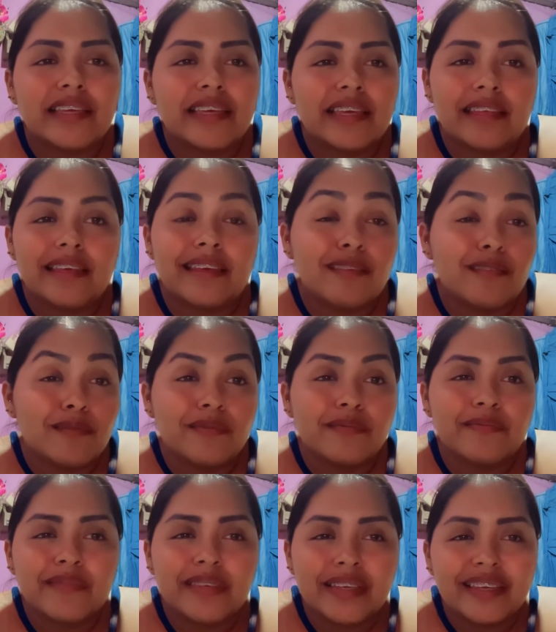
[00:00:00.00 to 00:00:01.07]
que dije yo,
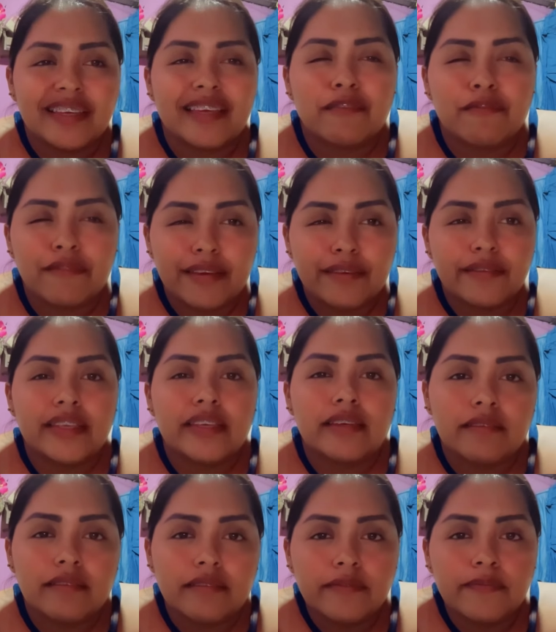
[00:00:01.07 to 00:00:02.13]
qué feo, dije
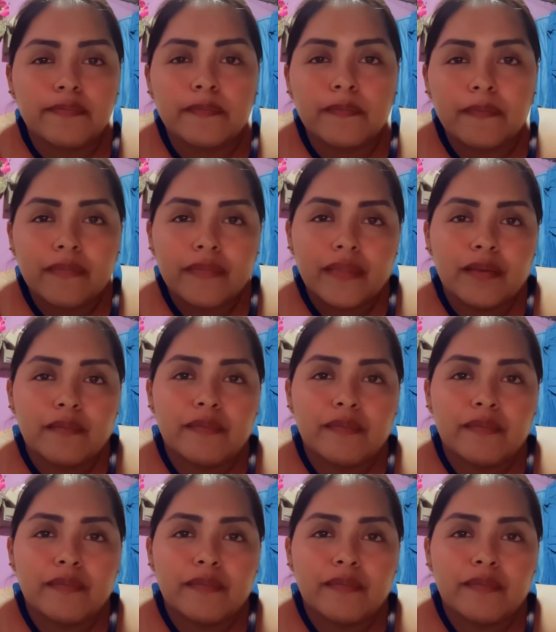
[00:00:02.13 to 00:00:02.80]
yo.